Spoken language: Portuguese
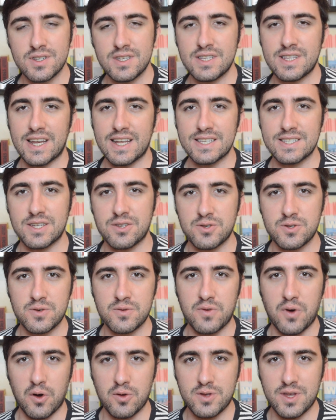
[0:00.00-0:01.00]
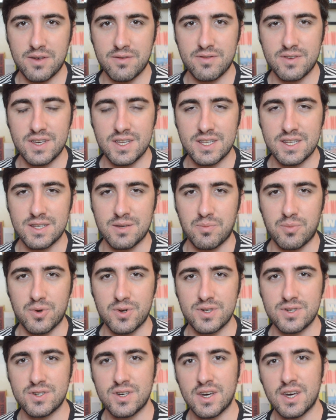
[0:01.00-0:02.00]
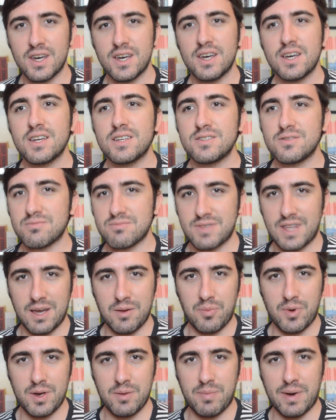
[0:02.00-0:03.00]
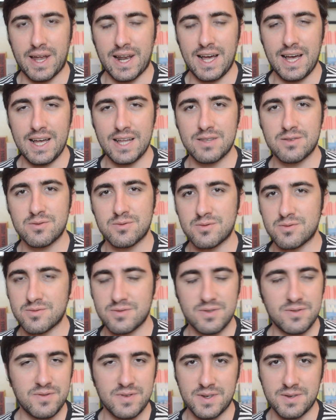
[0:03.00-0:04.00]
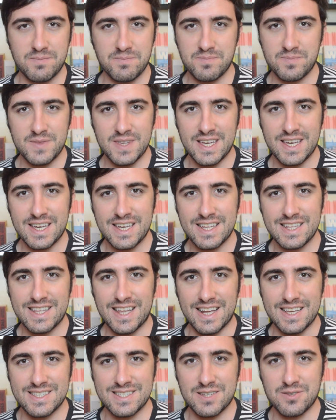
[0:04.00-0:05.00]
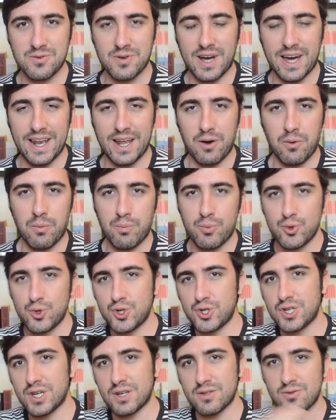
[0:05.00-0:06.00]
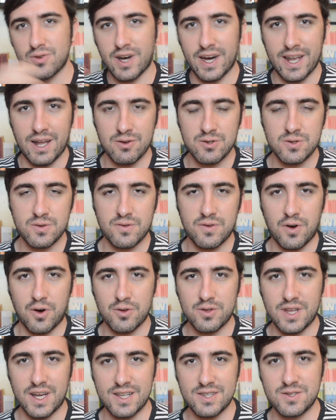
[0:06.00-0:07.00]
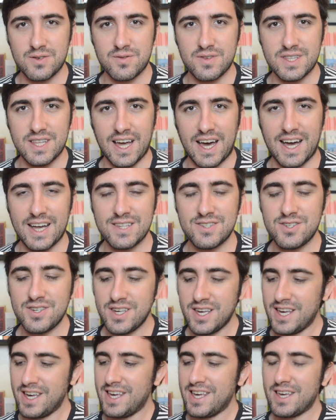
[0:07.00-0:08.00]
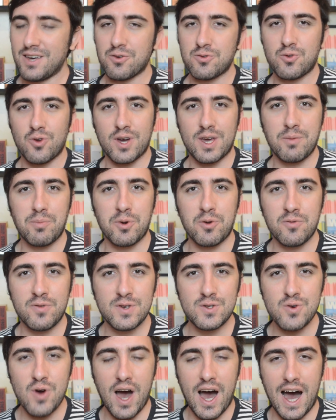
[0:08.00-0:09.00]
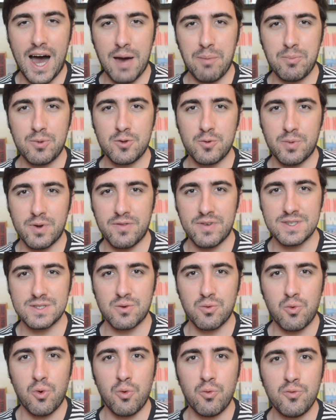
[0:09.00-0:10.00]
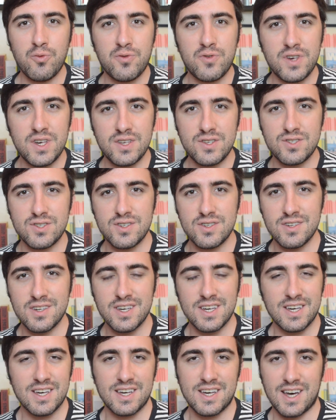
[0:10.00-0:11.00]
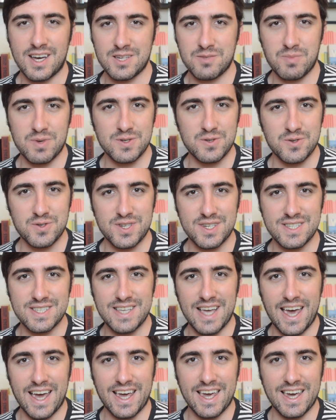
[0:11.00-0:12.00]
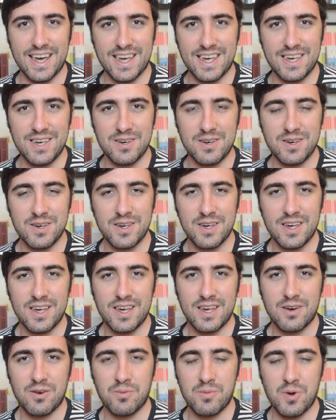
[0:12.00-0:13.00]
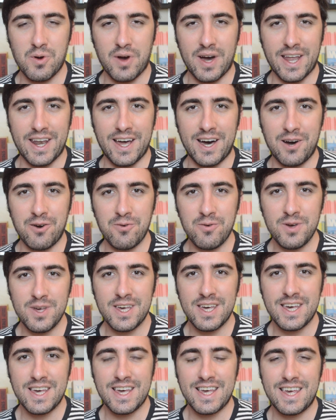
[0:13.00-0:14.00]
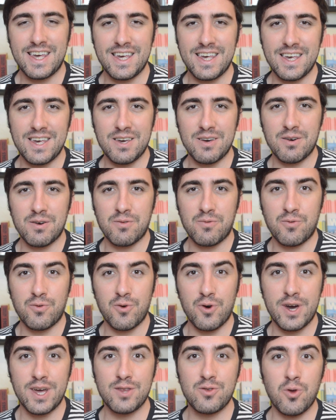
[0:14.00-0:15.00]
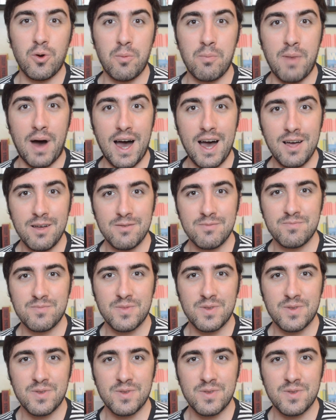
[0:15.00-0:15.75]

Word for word: E trazendo de volta à vida depois de um tempo aí parado, enfim, trazendo o canal, puxando o canal de volta à atividade. Eu tô aqui para um vídeo rápido para fazer um convite às pessoas que seguem aqui o meu canal, que eu vou retomar